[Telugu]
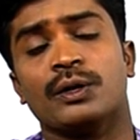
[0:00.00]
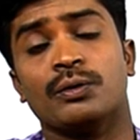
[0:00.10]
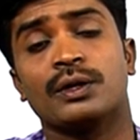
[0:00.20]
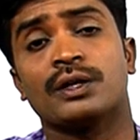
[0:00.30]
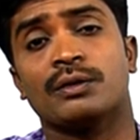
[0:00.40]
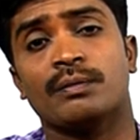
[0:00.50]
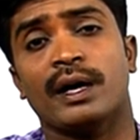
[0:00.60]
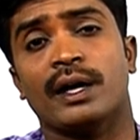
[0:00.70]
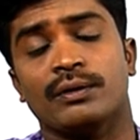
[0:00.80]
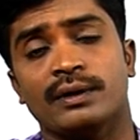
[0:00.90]
నూట తొంభై
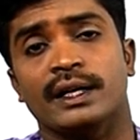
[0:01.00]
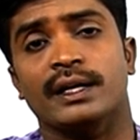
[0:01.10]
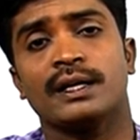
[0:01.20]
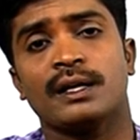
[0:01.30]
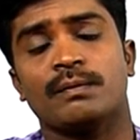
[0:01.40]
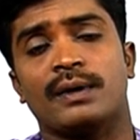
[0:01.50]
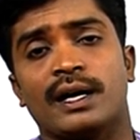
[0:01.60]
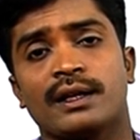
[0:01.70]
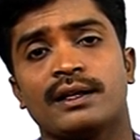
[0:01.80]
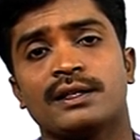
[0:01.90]
ఆరు ఉంది
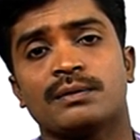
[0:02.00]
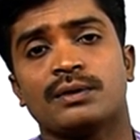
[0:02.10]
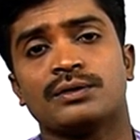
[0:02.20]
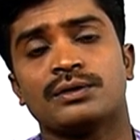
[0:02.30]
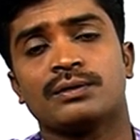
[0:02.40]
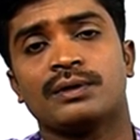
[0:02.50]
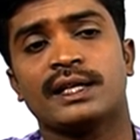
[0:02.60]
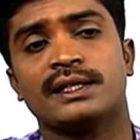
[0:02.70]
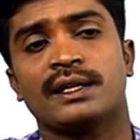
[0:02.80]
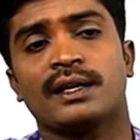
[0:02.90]
భారతదేశంలో చూసుకుంటే
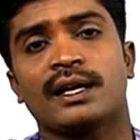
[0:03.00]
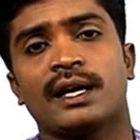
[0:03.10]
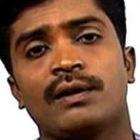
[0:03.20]
జనరల్గా